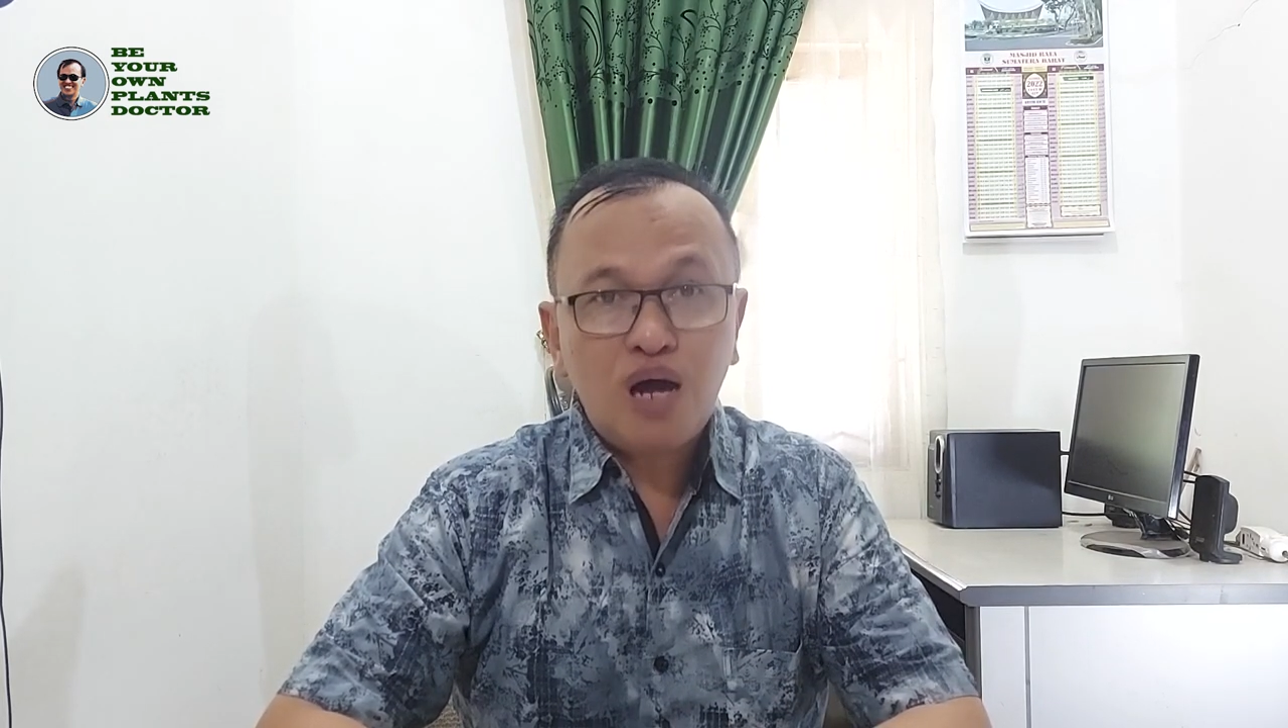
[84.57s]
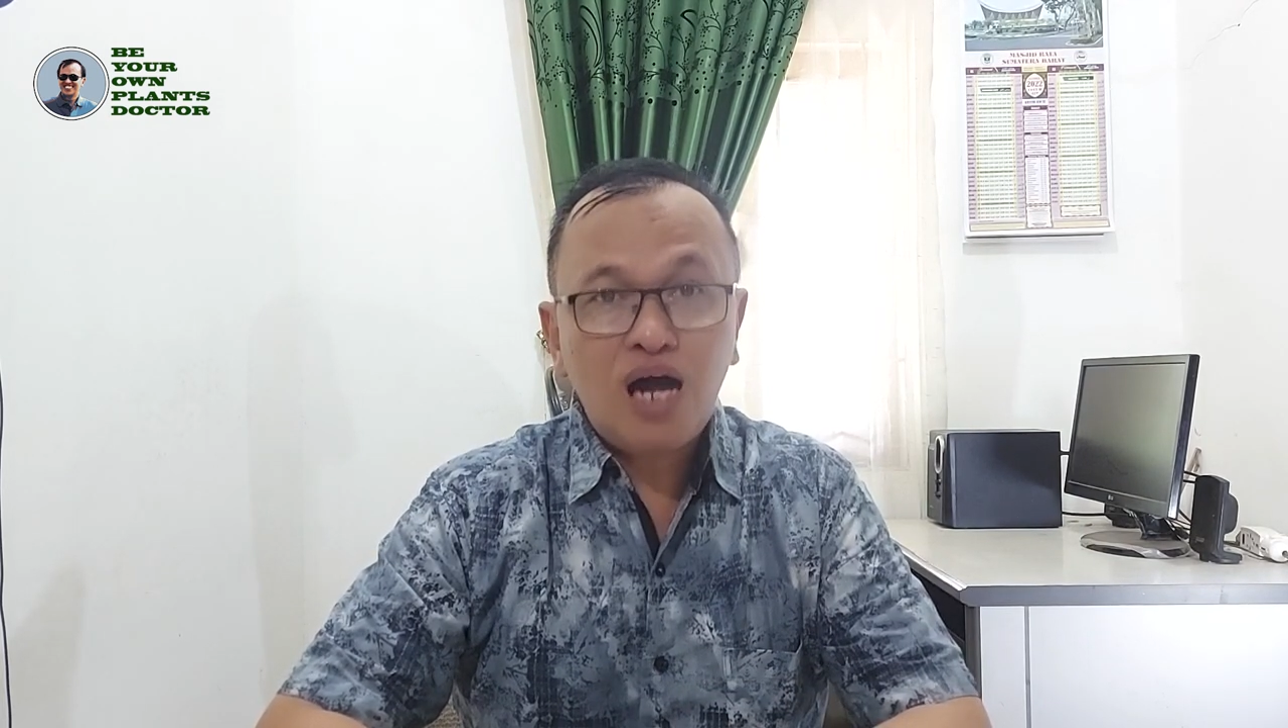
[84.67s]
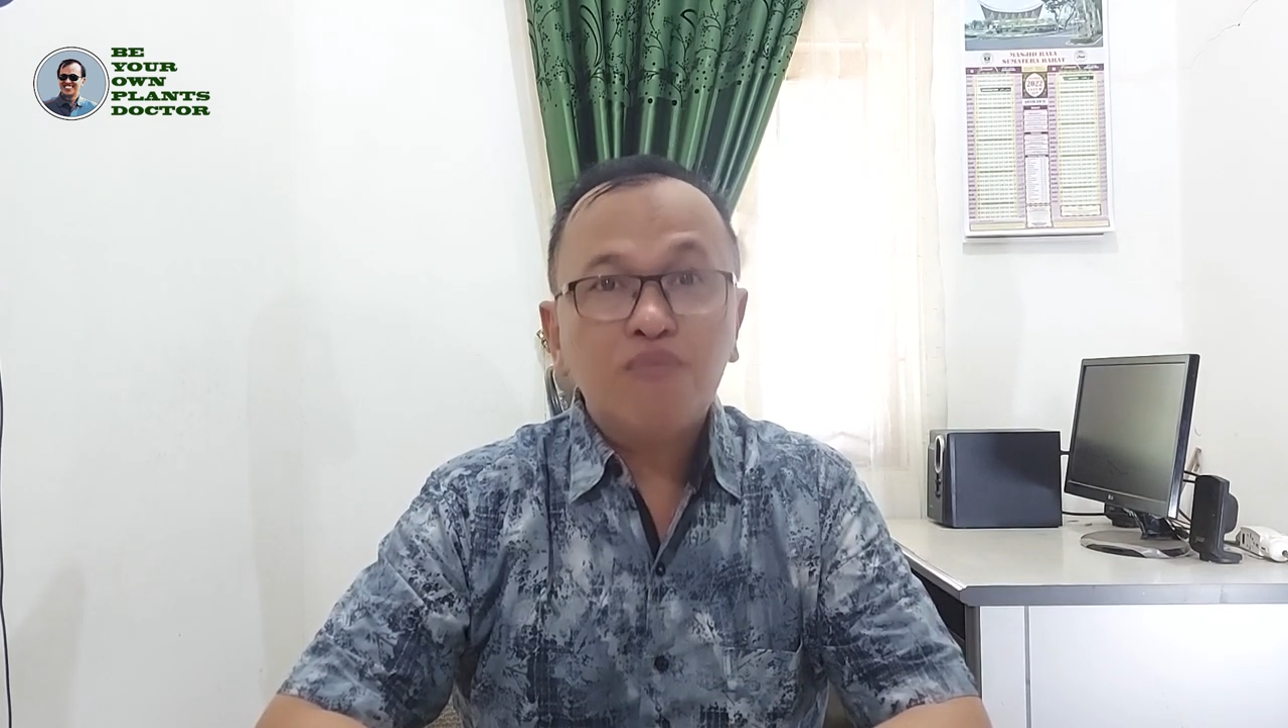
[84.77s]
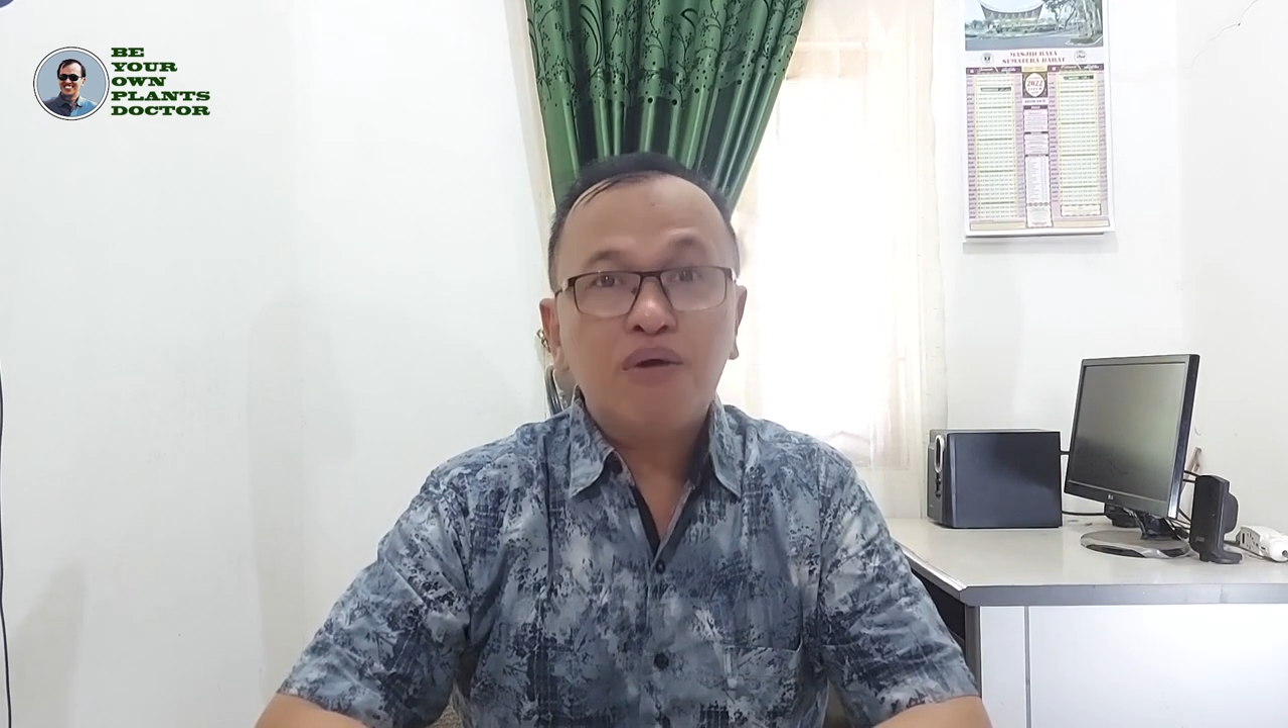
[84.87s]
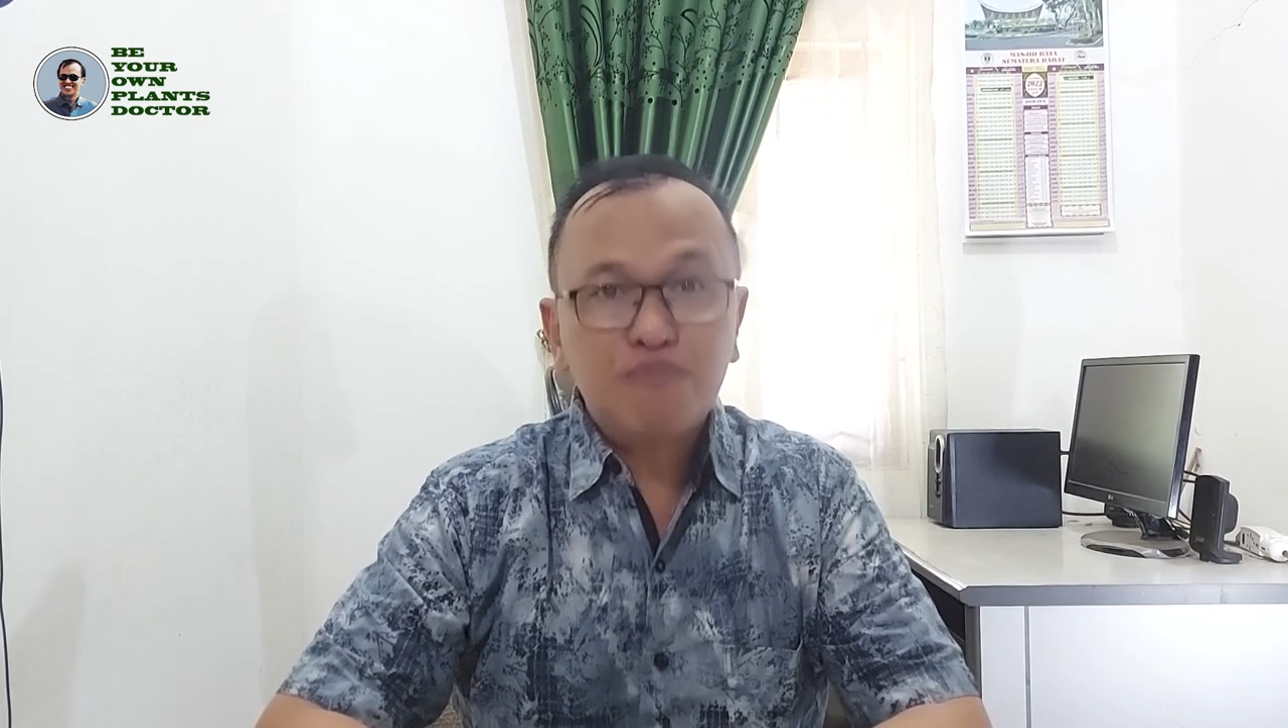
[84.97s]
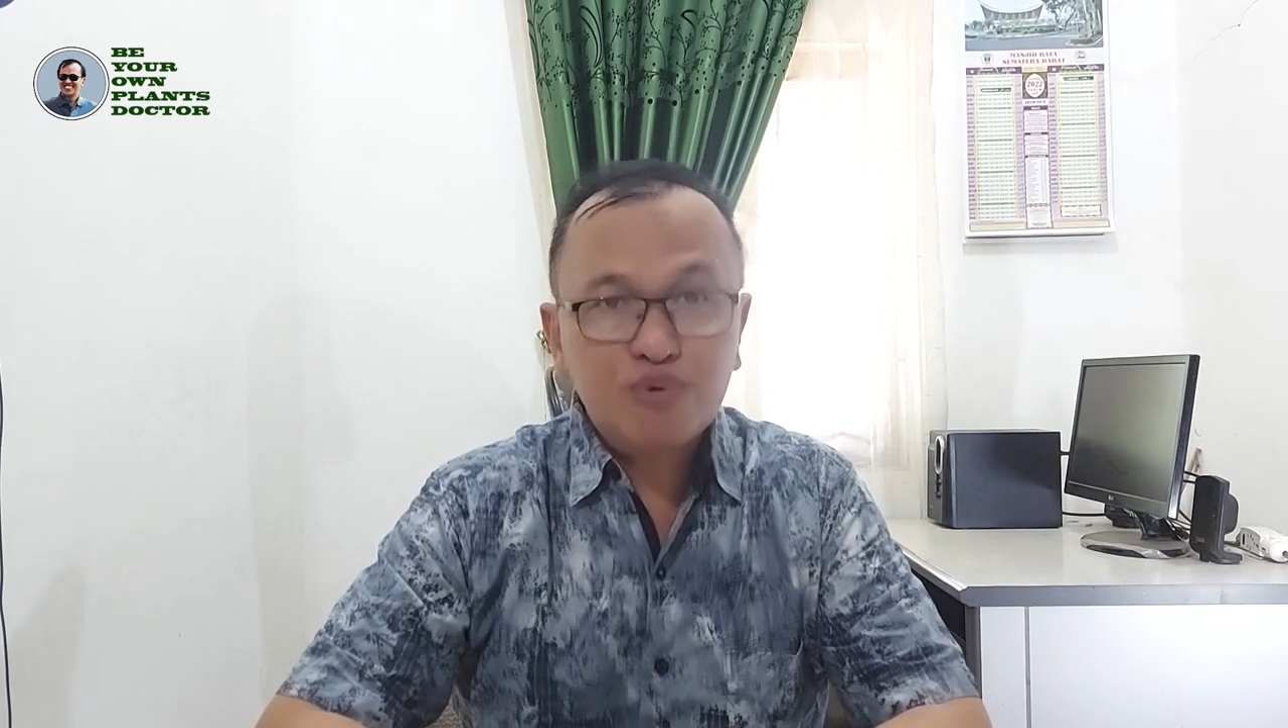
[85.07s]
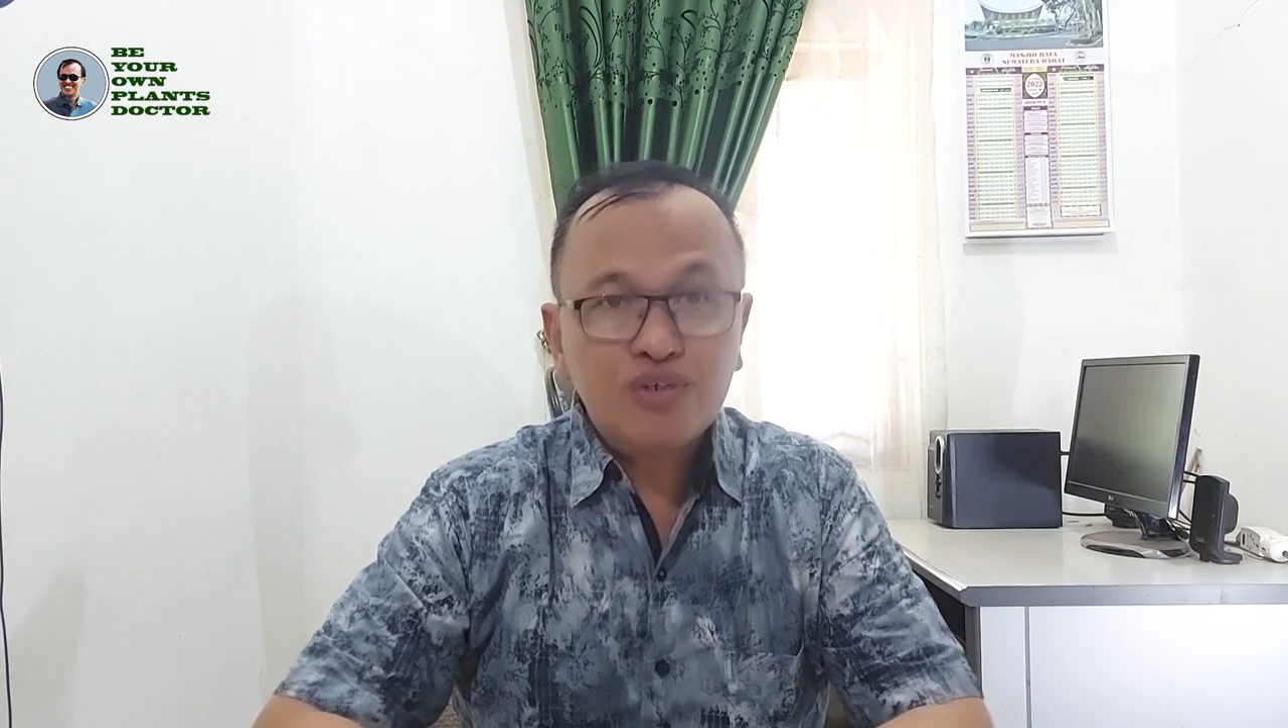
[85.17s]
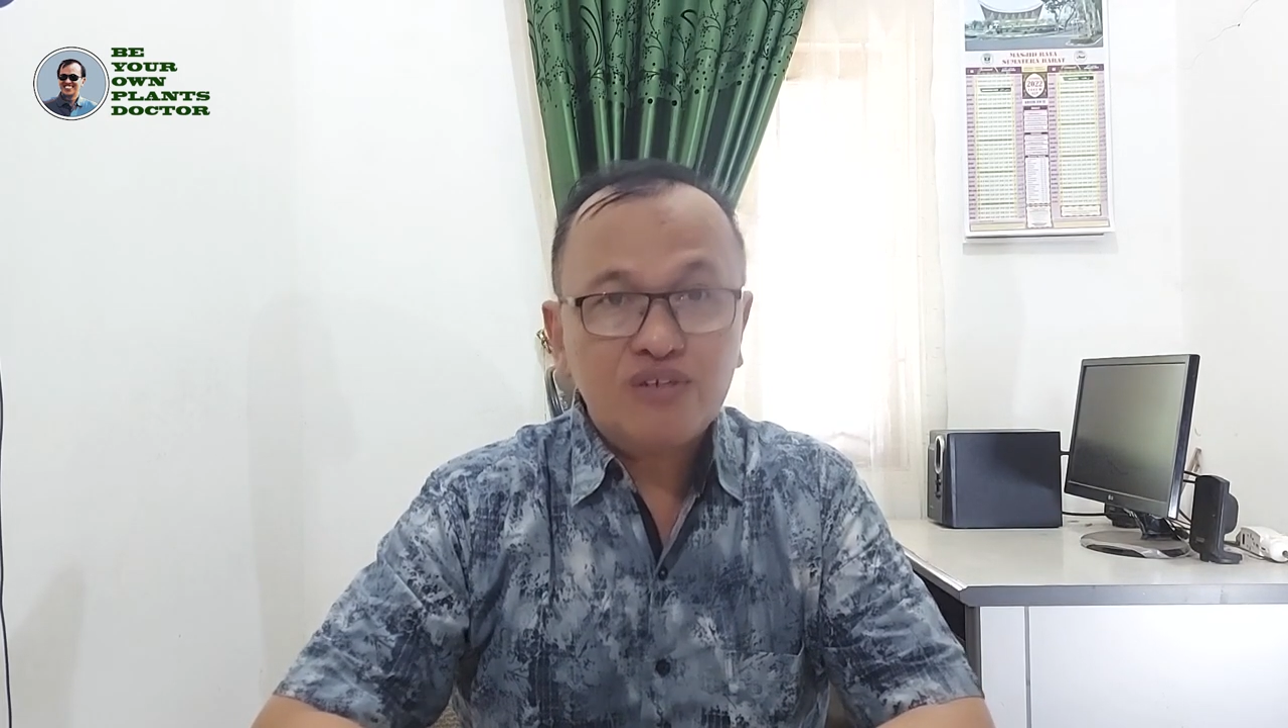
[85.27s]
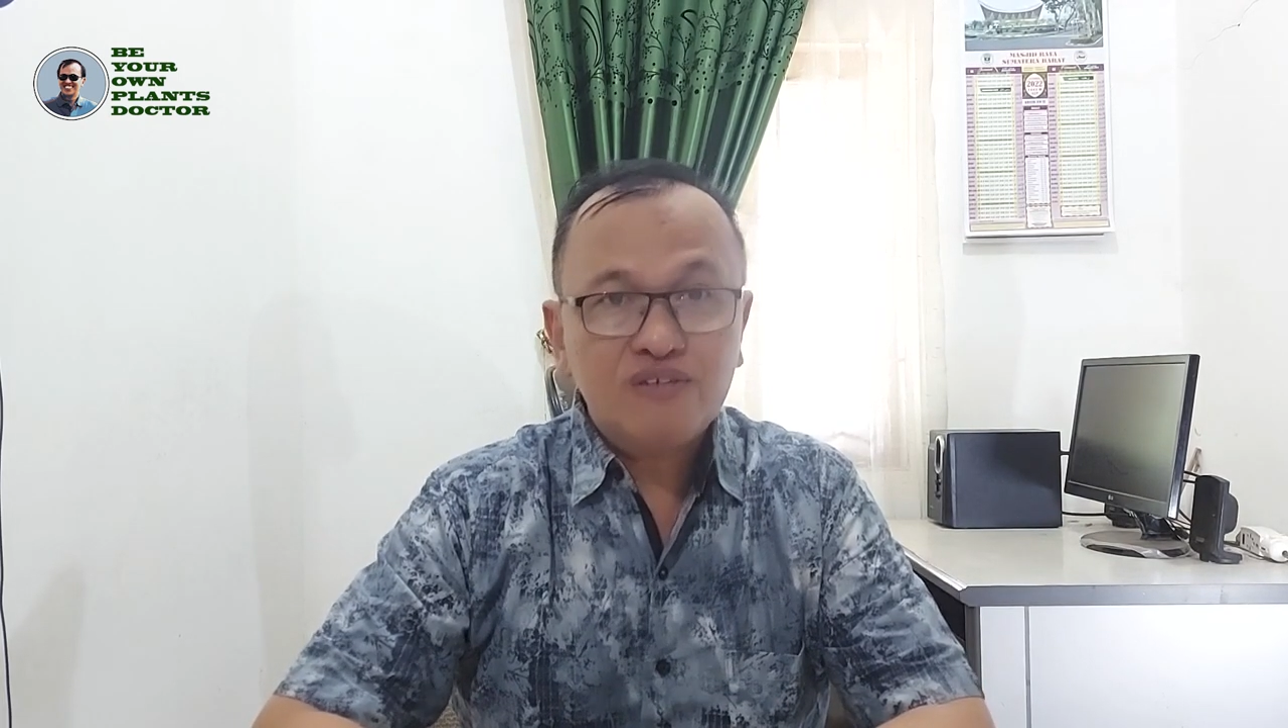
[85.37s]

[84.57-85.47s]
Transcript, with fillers: apapun.